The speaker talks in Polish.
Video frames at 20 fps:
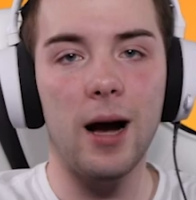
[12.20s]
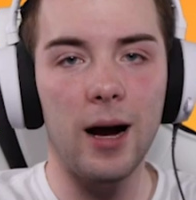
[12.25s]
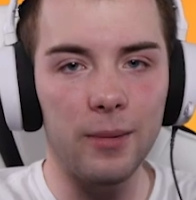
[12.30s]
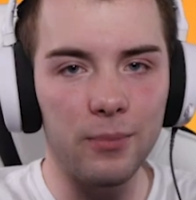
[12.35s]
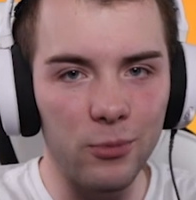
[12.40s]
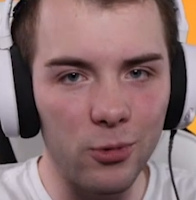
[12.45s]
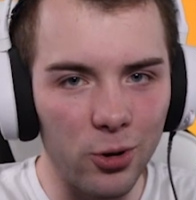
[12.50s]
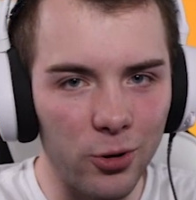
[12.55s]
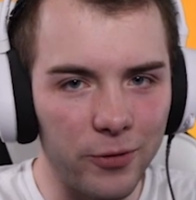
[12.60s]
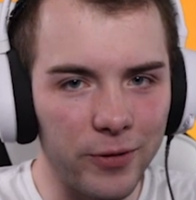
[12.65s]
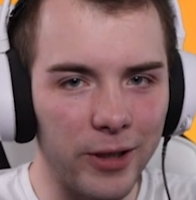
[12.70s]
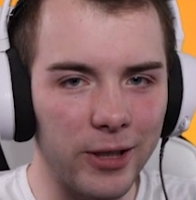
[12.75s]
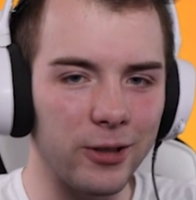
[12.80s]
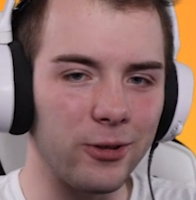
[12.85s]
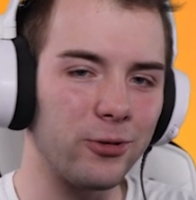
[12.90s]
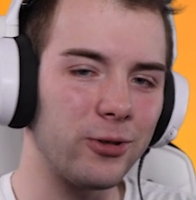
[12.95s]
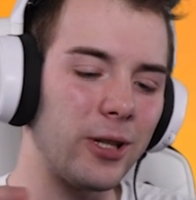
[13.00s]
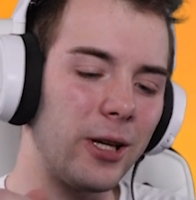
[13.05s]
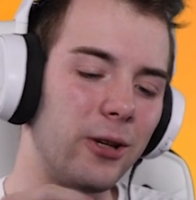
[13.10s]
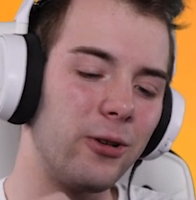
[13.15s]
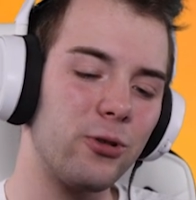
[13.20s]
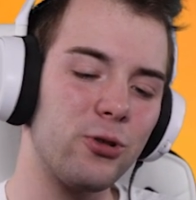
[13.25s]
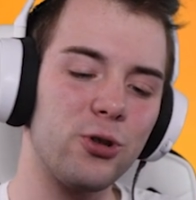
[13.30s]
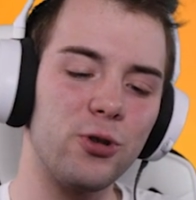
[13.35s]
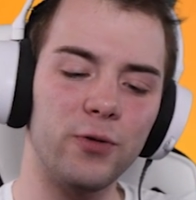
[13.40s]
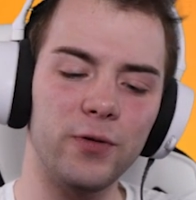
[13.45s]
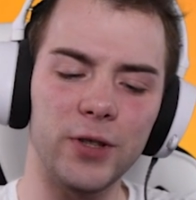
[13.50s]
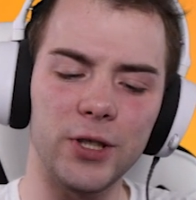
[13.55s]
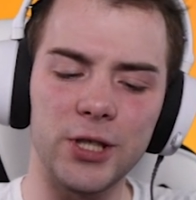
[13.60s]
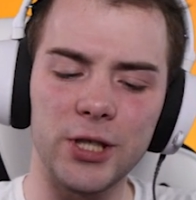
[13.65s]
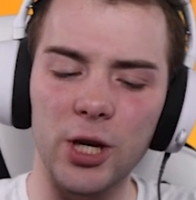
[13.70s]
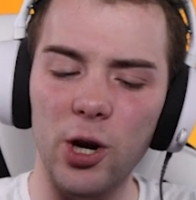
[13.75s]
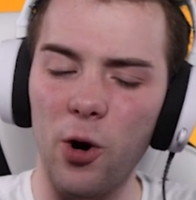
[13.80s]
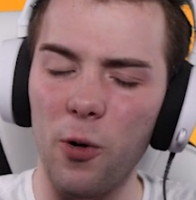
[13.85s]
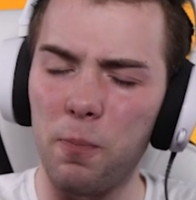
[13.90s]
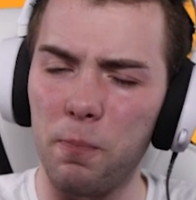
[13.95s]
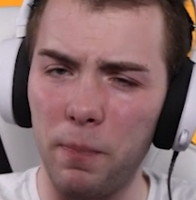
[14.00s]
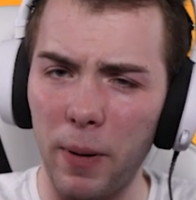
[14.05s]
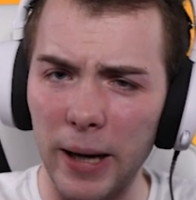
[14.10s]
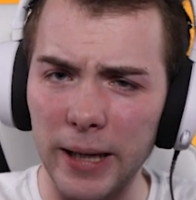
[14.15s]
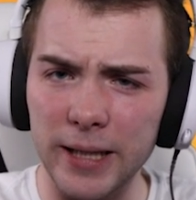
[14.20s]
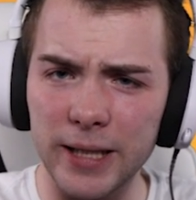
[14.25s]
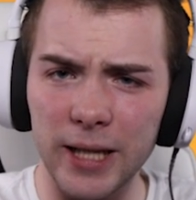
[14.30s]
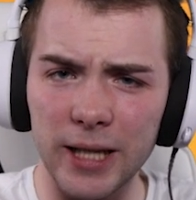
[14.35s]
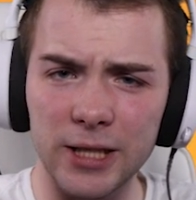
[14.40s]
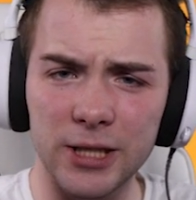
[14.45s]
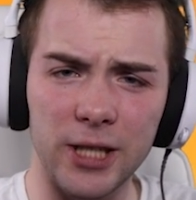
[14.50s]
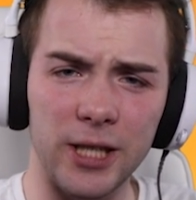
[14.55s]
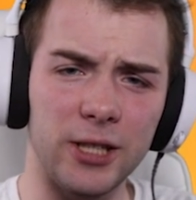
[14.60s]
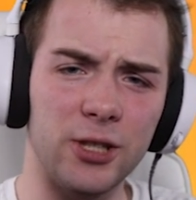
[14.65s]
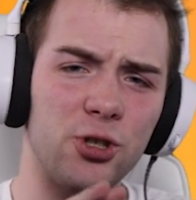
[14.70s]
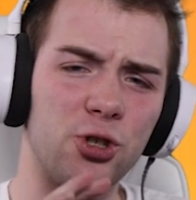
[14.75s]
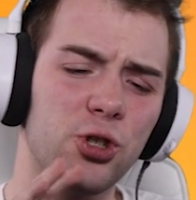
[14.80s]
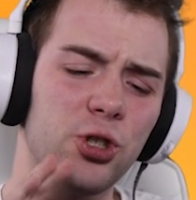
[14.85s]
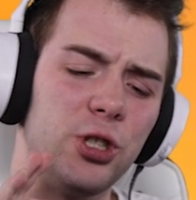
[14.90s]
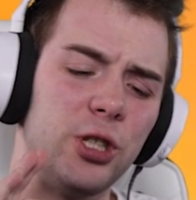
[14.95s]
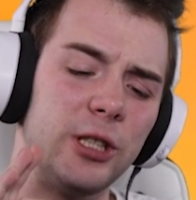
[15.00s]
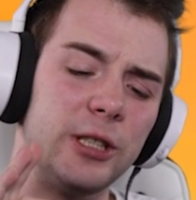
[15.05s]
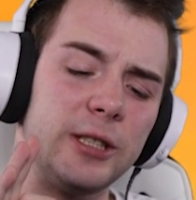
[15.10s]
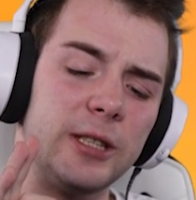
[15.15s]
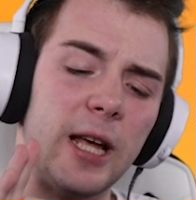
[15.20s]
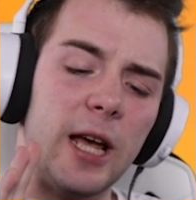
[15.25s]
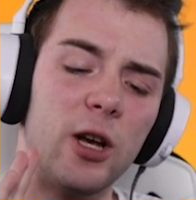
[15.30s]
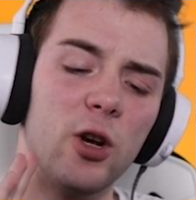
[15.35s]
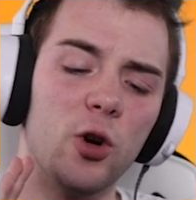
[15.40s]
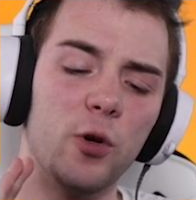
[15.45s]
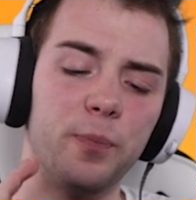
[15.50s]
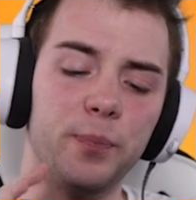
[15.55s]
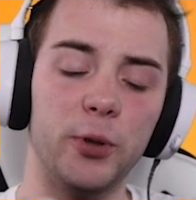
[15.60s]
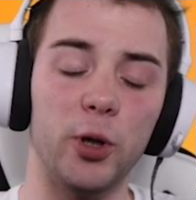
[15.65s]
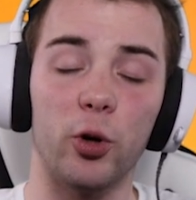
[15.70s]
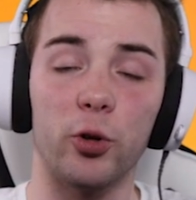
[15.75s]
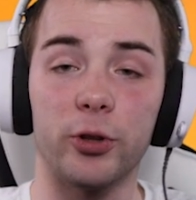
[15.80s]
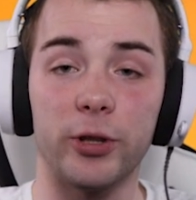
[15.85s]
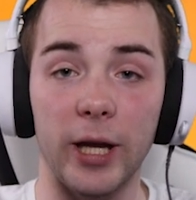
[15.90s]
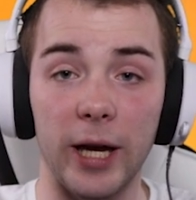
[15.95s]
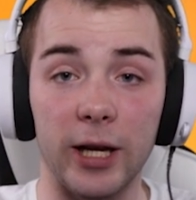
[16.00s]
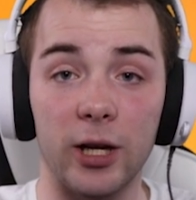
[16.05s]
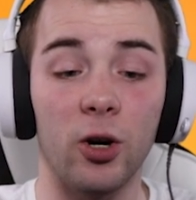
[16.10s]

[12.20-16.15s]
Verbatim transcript: A mówię tutaj oczywiście o pakiecie 35